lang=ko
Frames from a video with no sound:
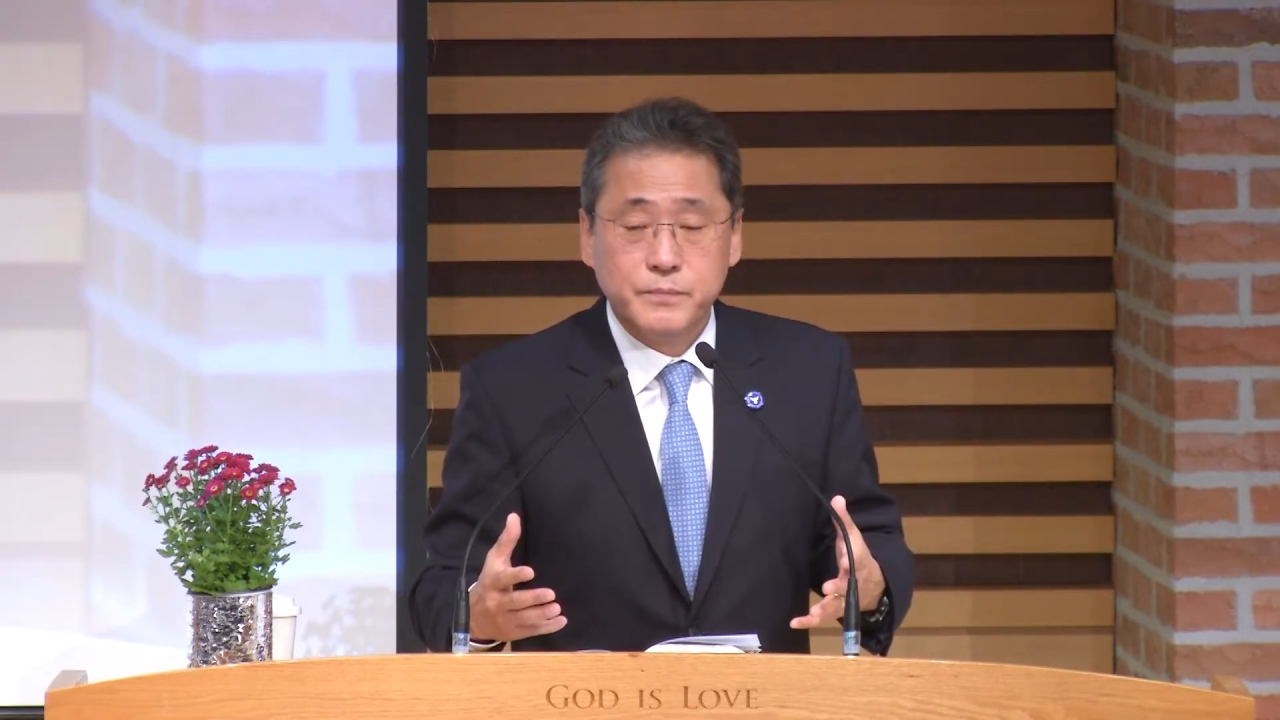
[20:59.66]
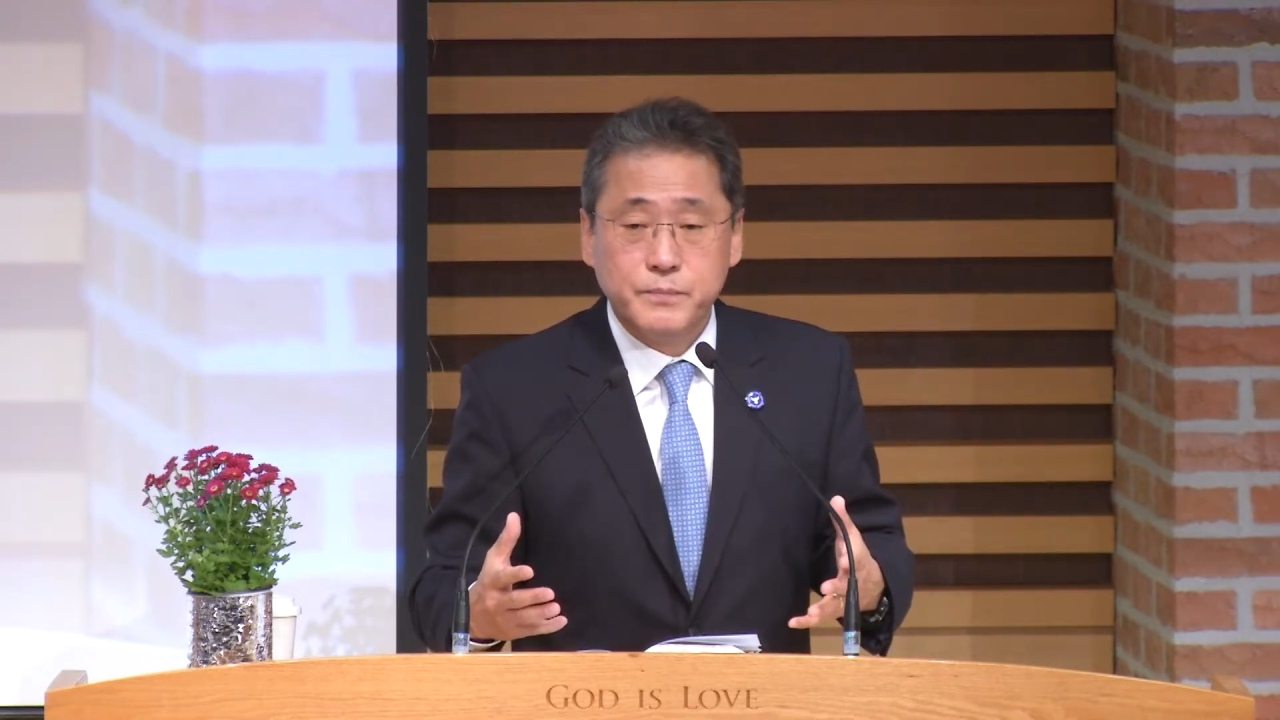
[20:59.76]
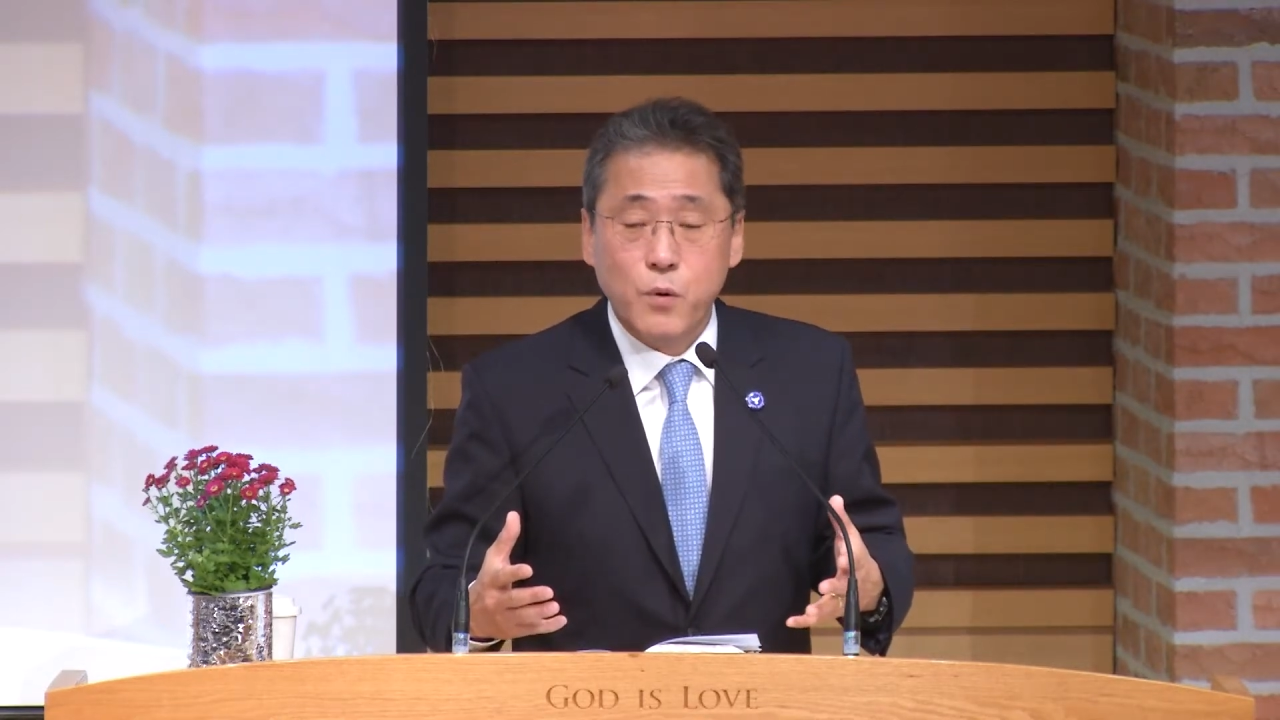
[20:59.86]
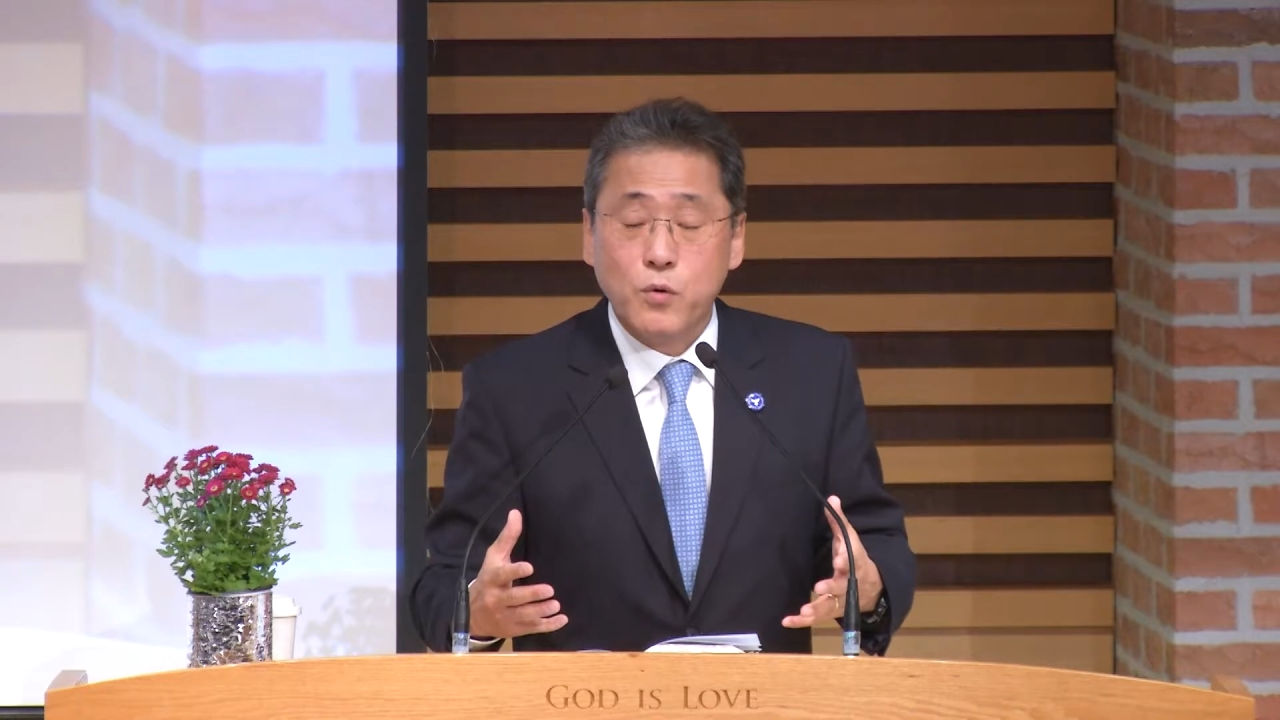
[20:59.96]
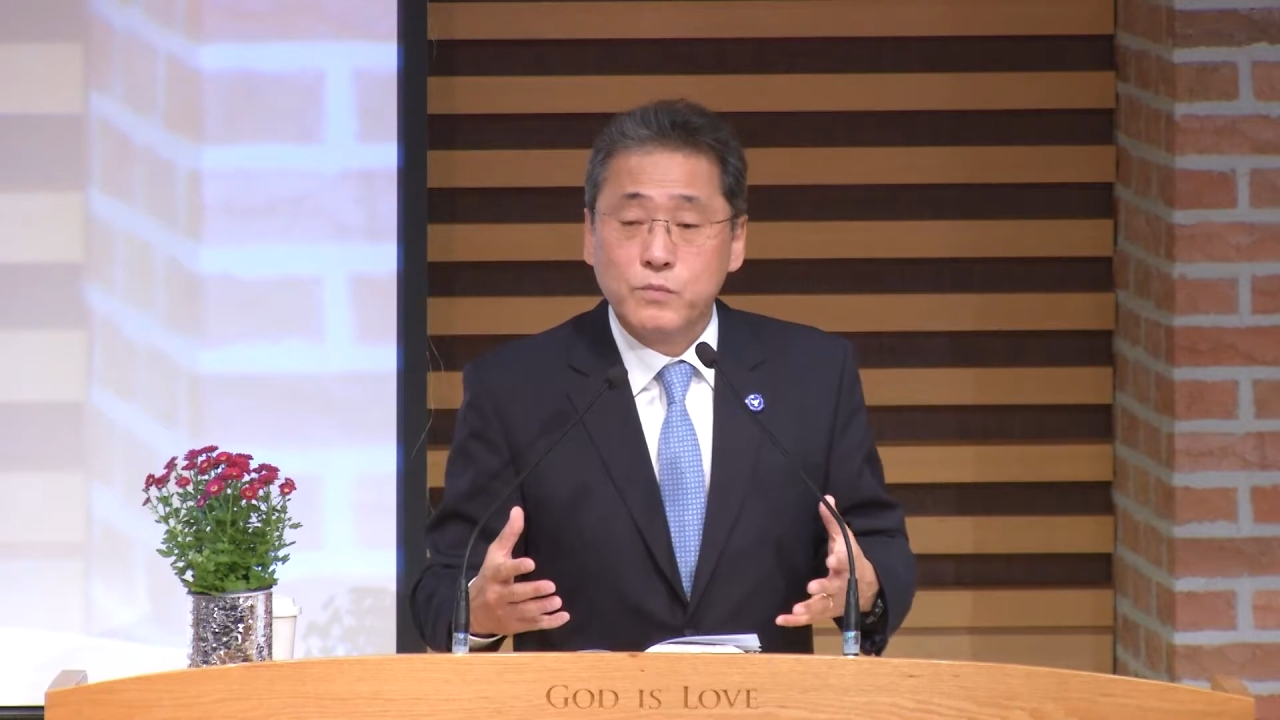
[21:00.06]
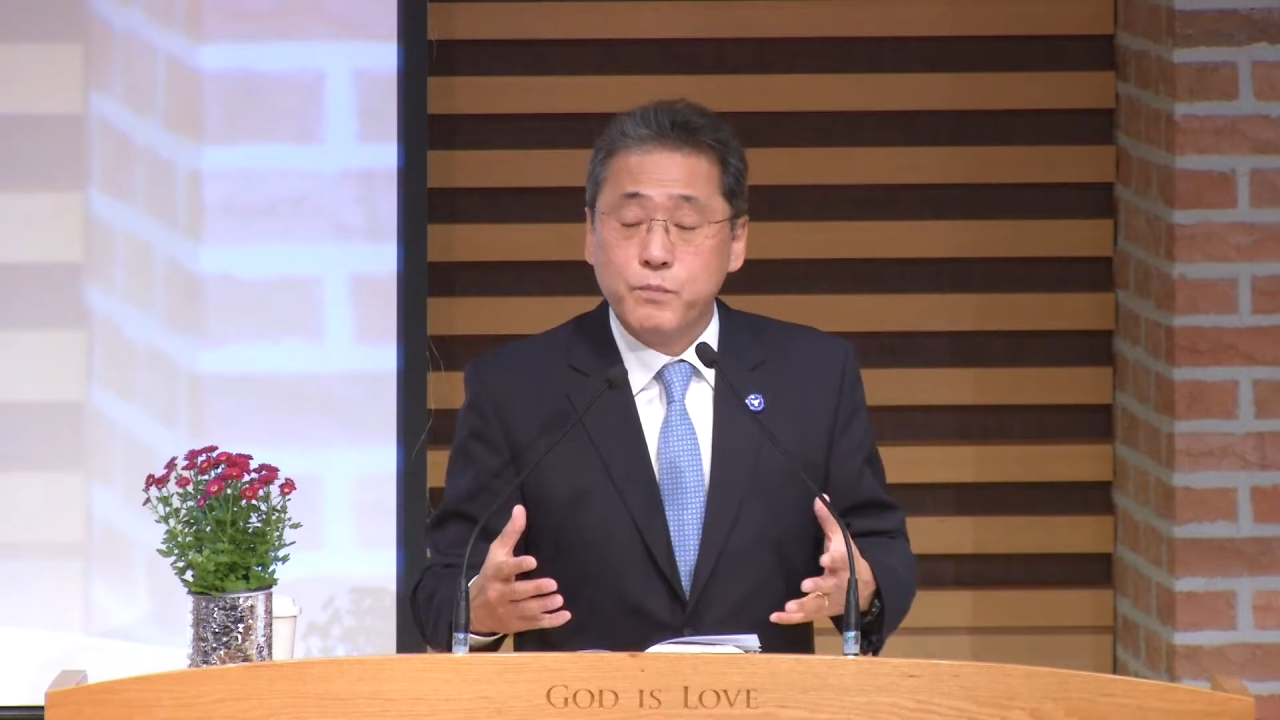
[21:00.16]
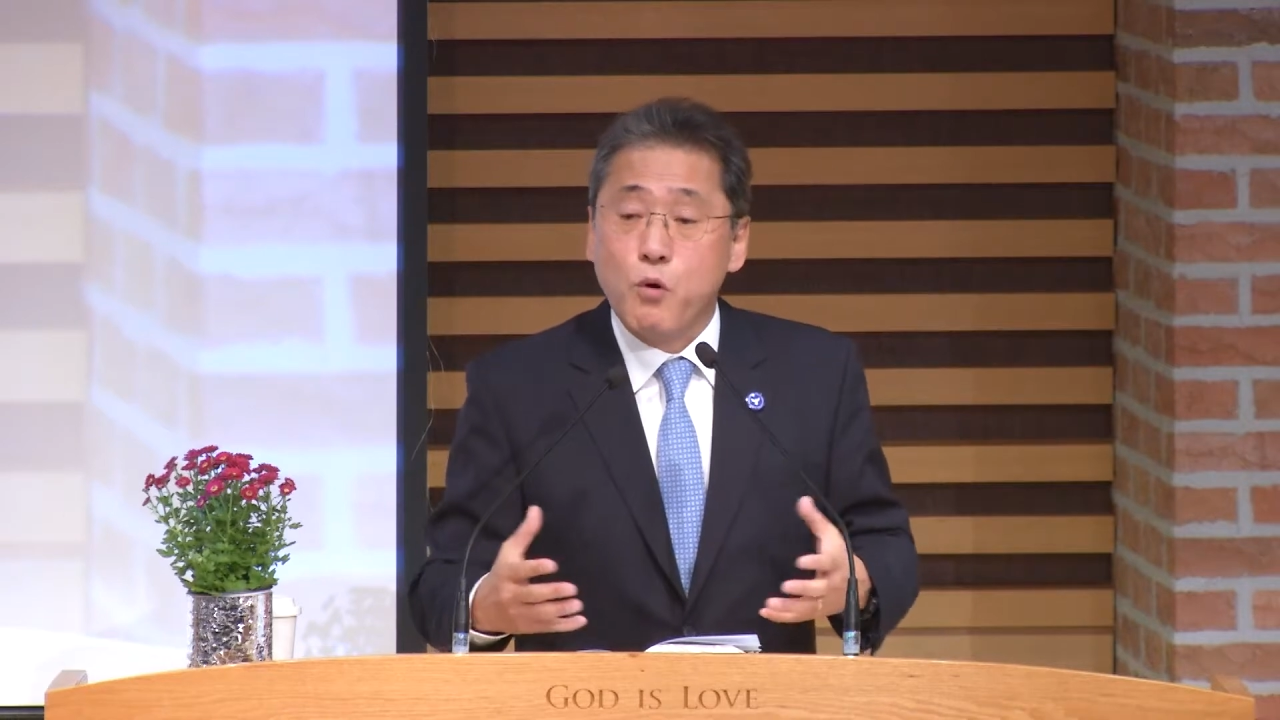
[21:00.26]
복,